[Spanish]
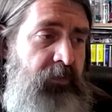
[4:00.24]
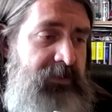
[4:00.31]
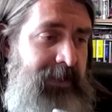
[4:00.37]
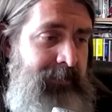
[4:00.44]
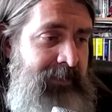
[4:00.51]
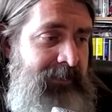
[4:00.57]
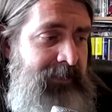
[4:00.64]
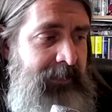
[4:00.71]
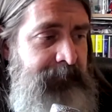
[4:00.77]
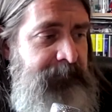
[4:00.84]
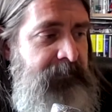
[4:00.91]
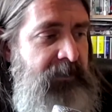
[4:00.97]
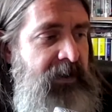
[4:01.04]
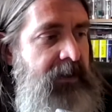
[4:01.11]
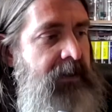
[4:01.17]
supuestamente,
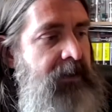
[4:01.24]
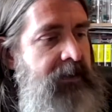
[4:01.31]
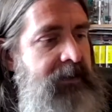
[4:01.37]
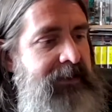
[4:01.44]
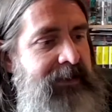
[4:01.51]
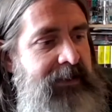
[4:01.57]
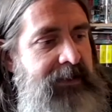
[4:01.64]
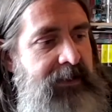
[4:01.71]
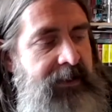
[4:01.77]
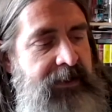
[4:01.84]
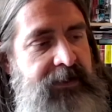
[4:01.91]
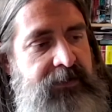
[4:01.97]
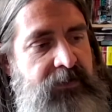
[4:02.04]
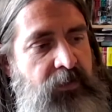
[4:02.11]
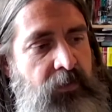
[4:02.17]
que es